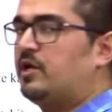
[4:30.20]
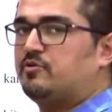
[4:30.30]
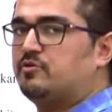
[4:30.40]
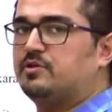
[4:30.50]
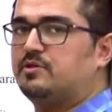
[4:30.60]

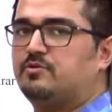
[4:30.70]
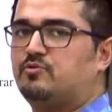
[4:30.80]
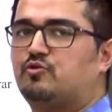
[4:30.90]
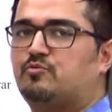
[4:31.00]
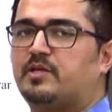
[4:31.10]

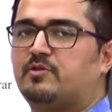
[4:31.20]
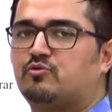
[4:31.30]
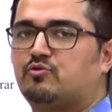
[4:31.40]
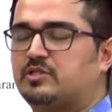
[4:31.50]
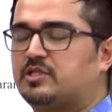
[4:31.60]
yürütmenin
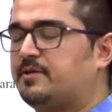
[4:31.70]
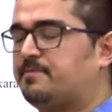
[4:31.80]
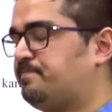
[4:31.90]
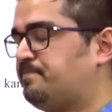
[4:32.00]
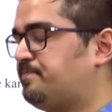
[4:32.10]
durduğu şey
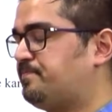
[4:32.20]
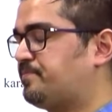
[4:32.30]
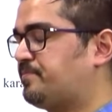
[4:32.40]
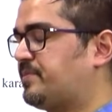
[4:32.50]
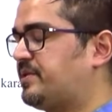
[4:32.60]

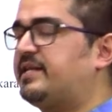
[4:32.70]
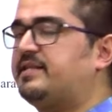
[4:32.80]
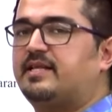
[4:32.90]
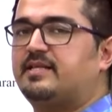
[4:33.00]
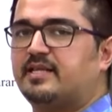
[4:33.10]
hmm,
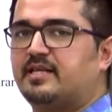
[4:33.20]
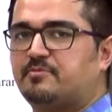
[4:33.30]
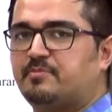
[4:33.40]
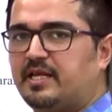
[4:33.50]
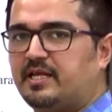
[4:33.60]
yerindelik
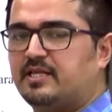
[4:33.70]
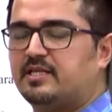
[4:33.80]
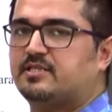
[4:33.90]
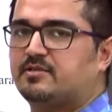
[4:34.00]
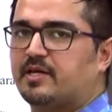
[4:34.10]
denetimi ile ilgili
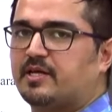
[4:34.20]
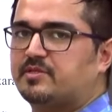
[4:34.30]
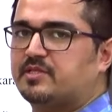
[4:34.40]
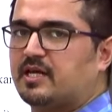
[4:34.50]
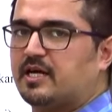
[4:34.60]

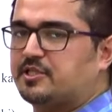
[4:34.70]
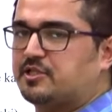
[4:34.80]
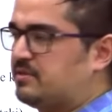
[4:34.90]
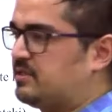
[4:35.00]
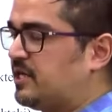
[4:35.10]
kısımlarımızda
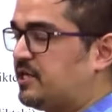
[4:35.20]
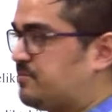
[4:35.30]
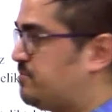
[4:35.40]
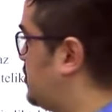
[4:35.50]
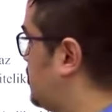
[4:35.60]
karşı,
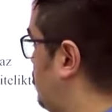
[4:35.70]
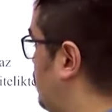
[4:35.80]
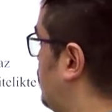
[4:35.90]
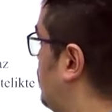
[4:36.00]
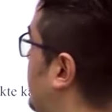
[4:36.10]
karşımıza çıkıyordu.